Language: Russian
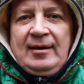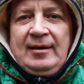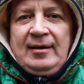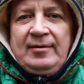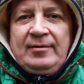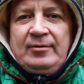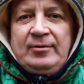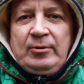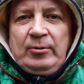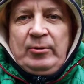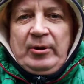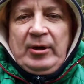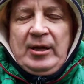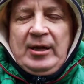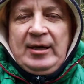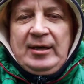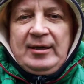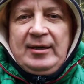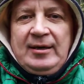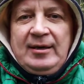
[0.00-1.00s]
Вторник.
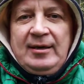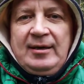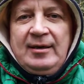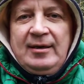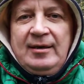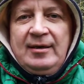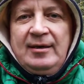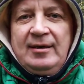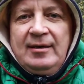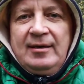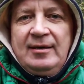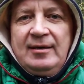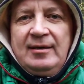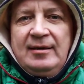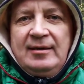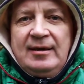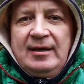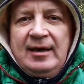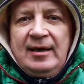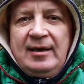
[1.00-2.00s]

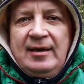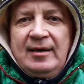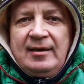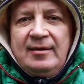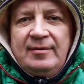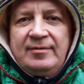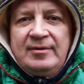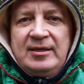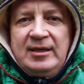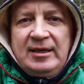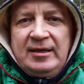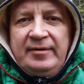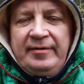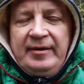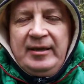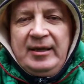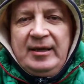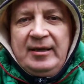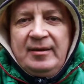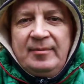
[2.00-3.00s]
Я в
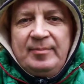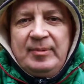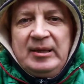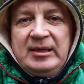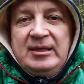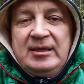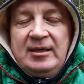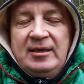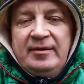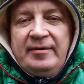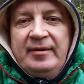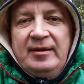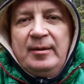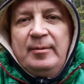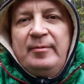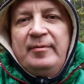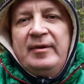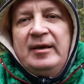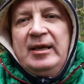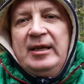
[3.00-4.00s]
Тихвине, под Тихвином,
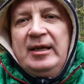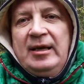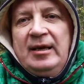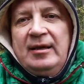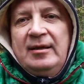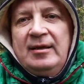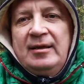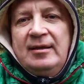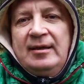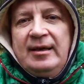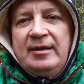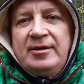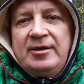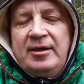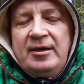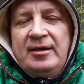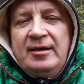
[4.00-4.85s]
вернее, на даче.